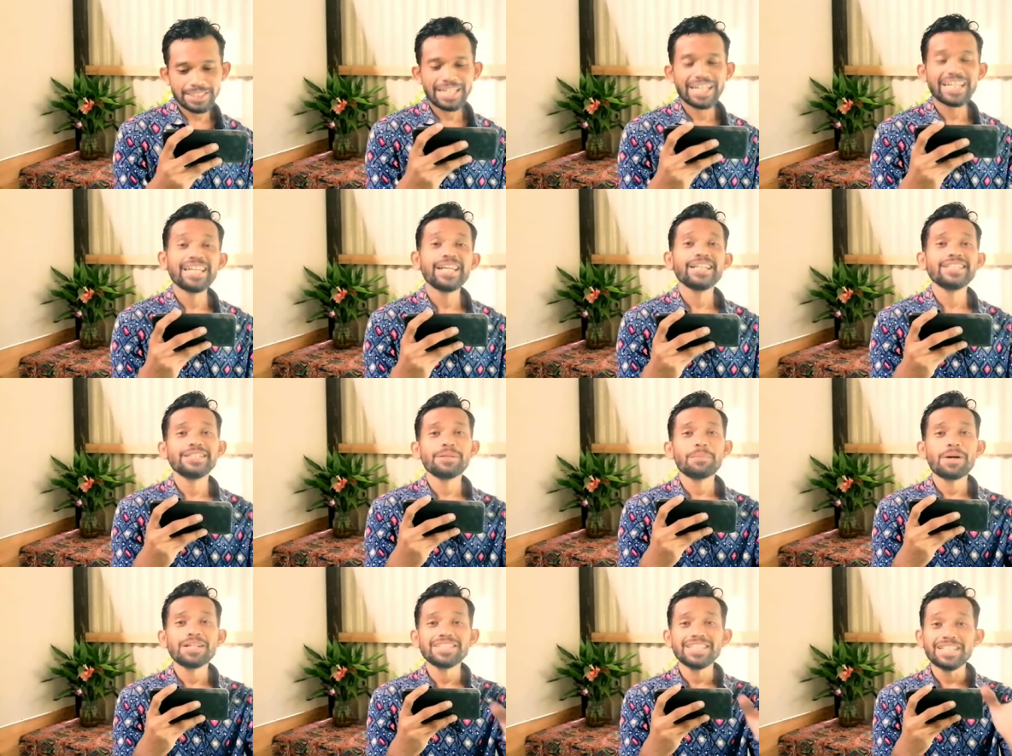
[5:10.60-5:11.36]
Nah, ini
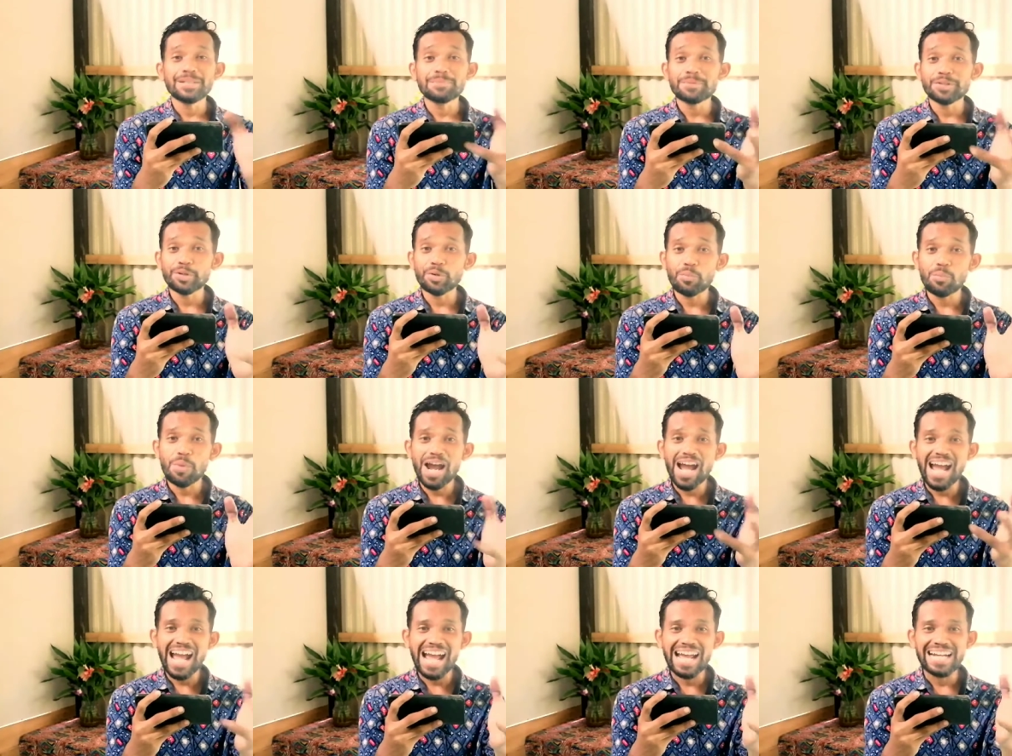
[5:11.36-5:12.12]
sih masih di
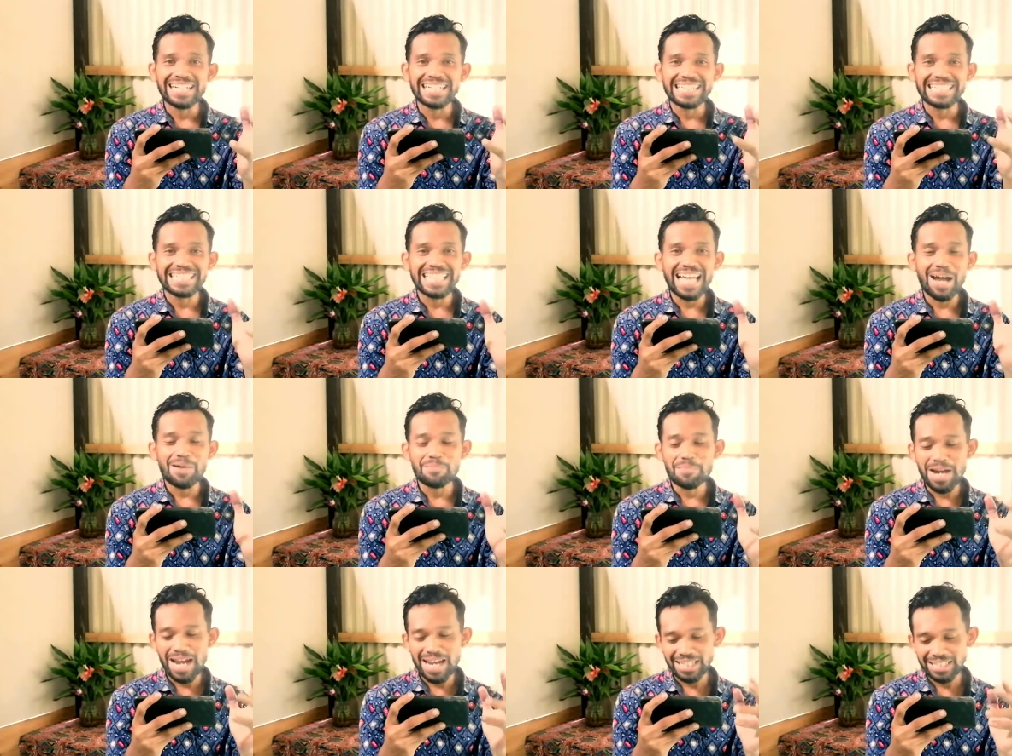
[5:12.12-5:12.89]
perumahan, di
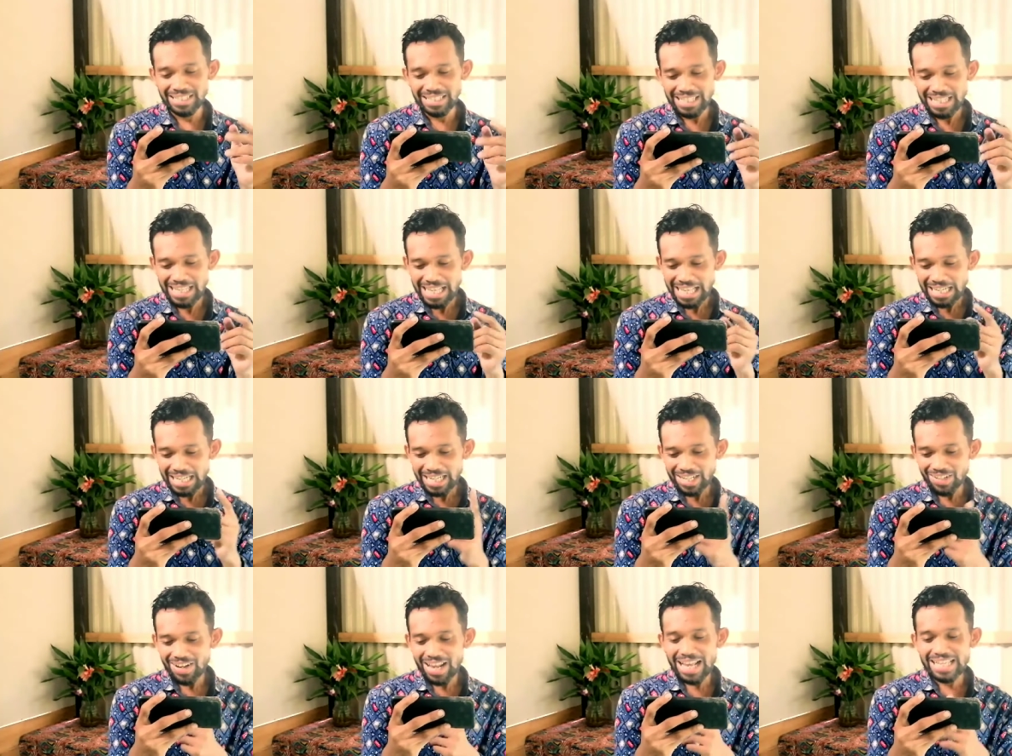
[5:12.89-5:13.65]
taman.
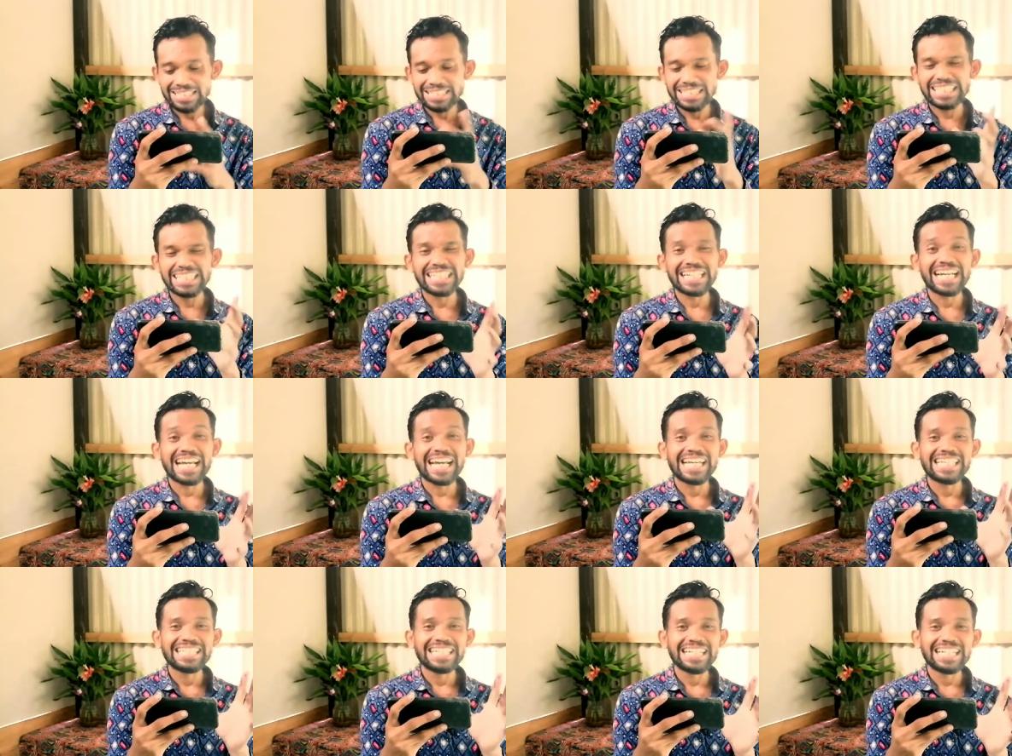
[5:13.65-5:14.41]
Kalau aslinya
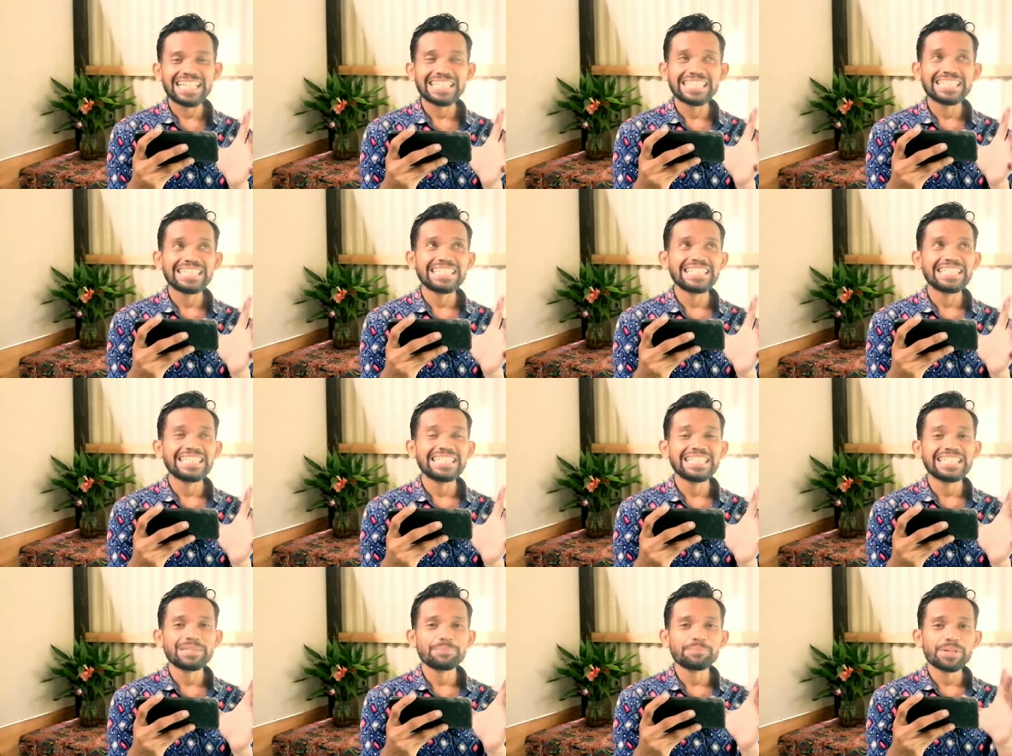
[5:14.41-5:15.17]
kayaknya
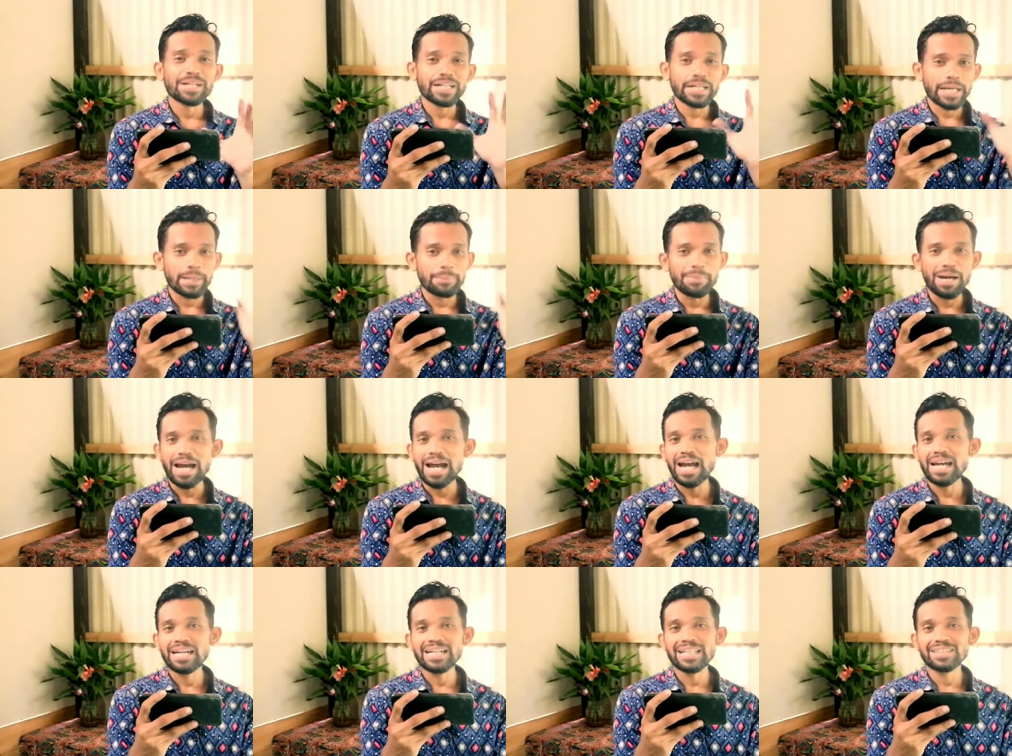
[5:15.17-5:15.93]
di
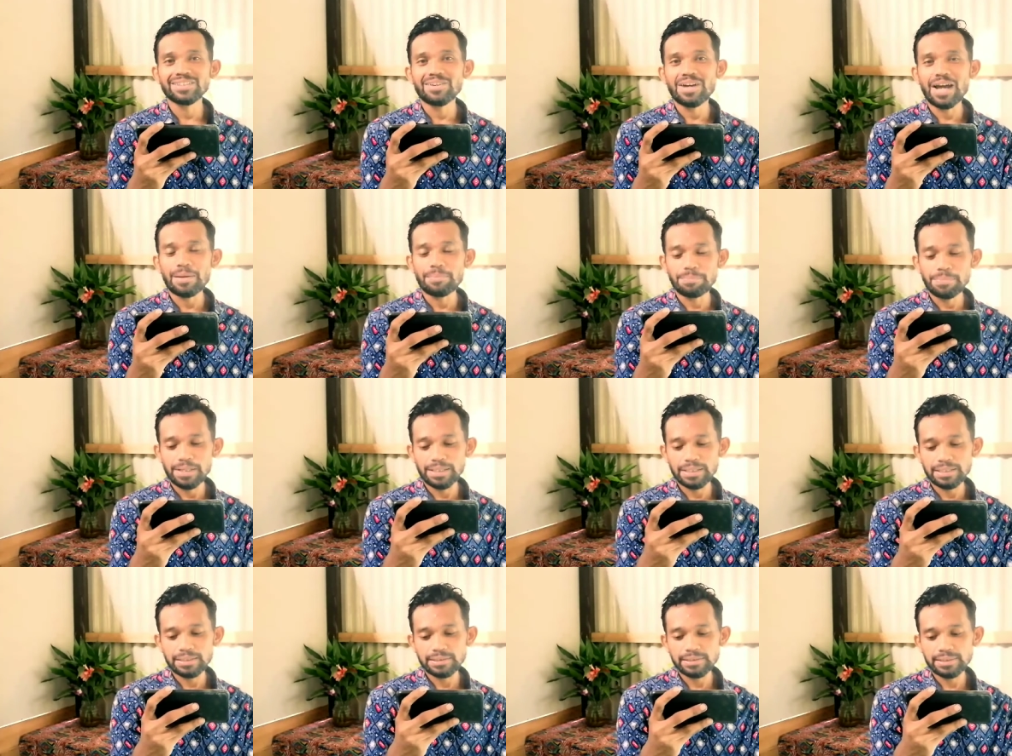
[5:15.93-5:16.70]
perkemahan atau
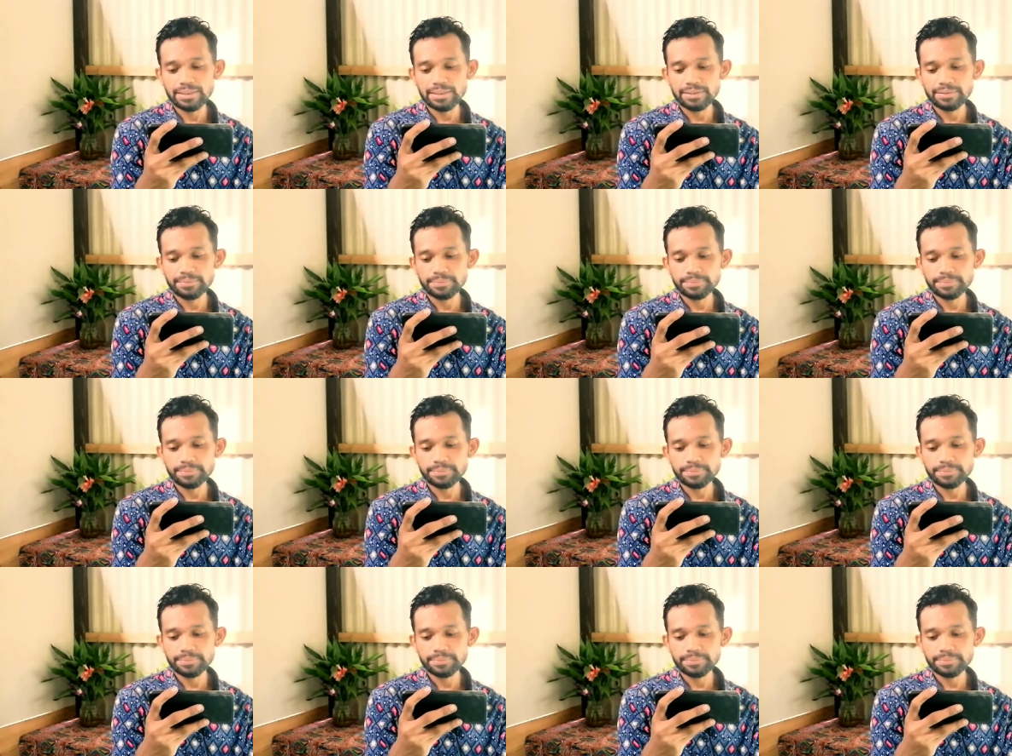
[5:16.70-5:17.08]
apa gitu.